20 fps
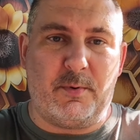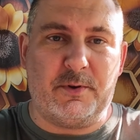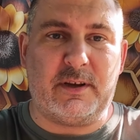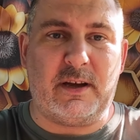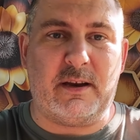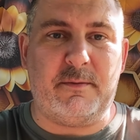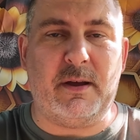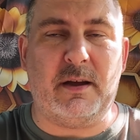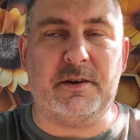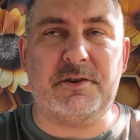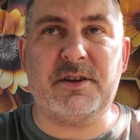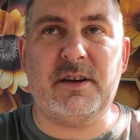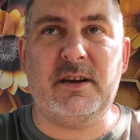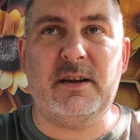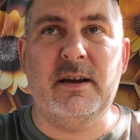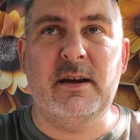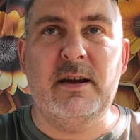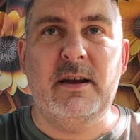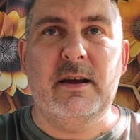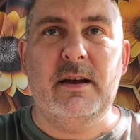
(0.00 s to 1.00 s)

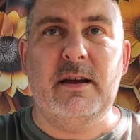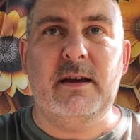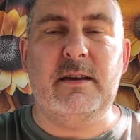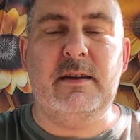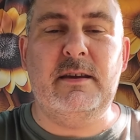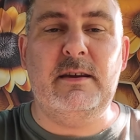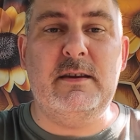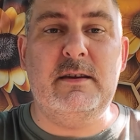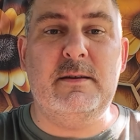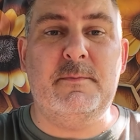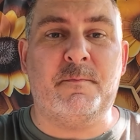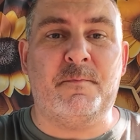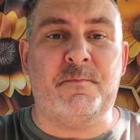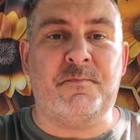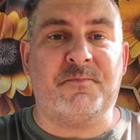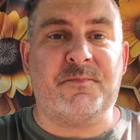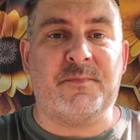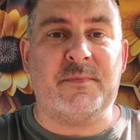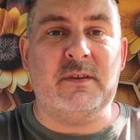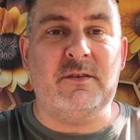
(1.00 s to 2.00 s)
podkarmiaczkę i
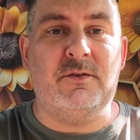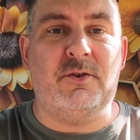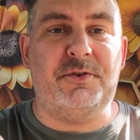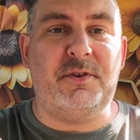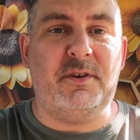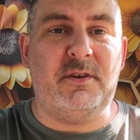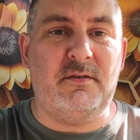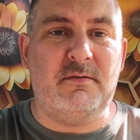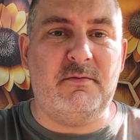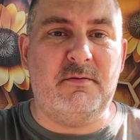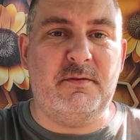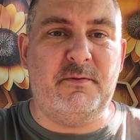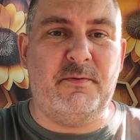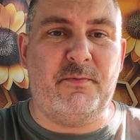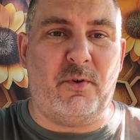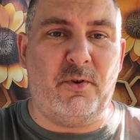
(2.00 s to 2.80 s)
mm, do tej y,